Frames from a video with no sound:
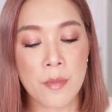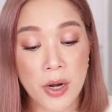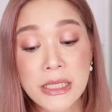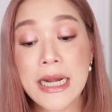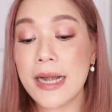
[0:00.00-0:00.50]
เพ
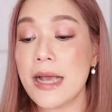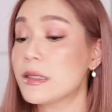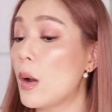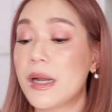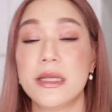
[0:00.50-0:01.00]
ราะฉะนั้นอ่ะ
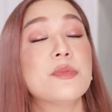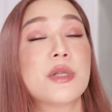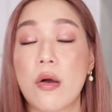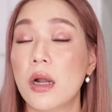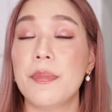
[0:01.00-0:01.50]

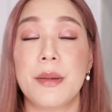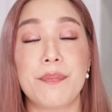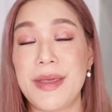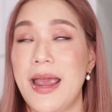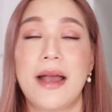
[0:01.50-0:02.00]
2022 ก็เลยเป็น
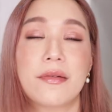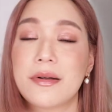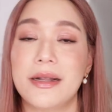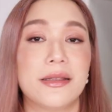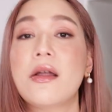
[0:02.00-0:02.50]
ปีแห่ง
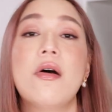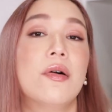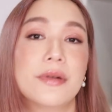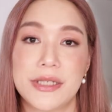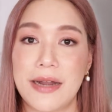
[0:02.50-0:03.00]
เรตินอล
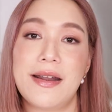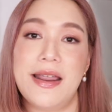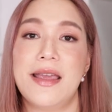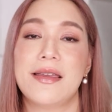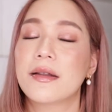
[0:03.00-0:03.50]
ของดิฉันนั่
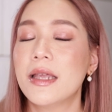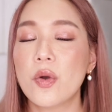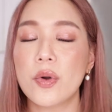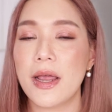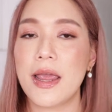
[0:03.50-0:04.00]
นเอง อย่างที่
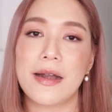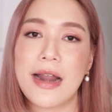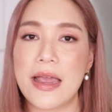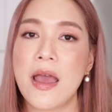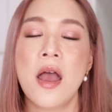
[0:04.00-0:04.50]
คุณได้เห็น
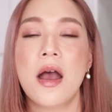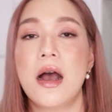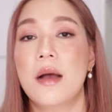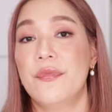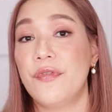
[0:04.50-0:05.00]
ใน
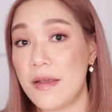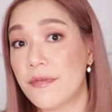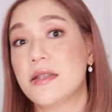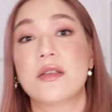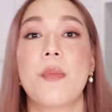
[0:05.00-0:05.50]
เฟ
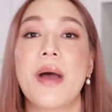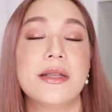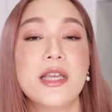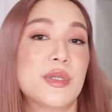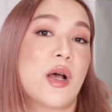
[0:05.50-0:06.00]
เวอร์
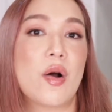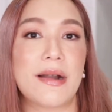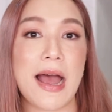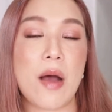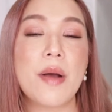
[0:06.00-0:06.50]

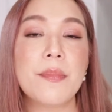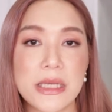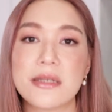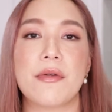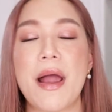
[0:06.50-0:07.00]
2022 นะคะ ว่า
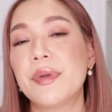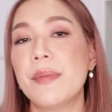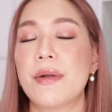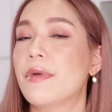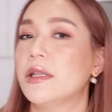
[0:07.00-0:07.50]
มีเซรั่ม
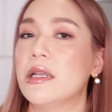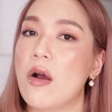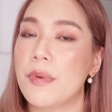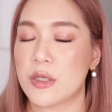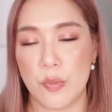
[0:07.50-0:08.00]
ที่เป็นเรติน
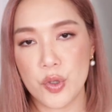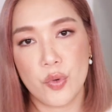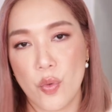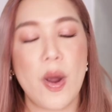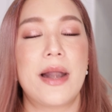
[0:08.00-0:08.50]
อลผสมอ
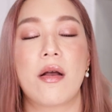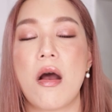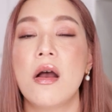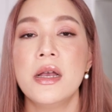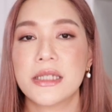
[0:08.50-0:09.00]
ยู่ด้วย แล้ว
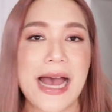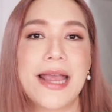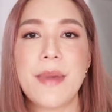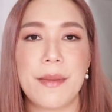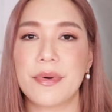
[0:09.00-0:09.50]
ก็ใช้
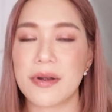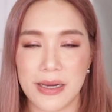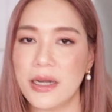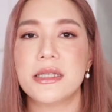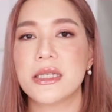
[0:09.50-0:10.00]
แบบ
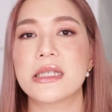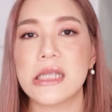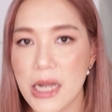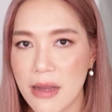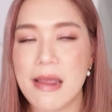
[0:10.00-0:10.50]

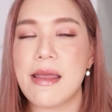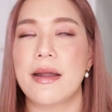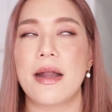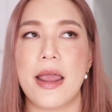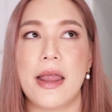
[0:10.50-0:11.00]
religiously
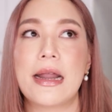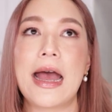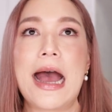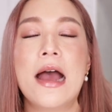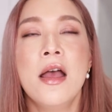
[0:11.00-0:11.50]
นั่นเอง
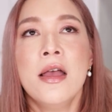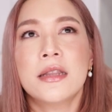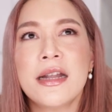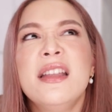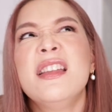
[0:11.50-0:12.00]
นะคะ
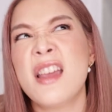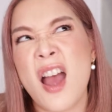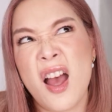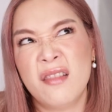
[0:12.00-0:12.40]
แต่ทีนี้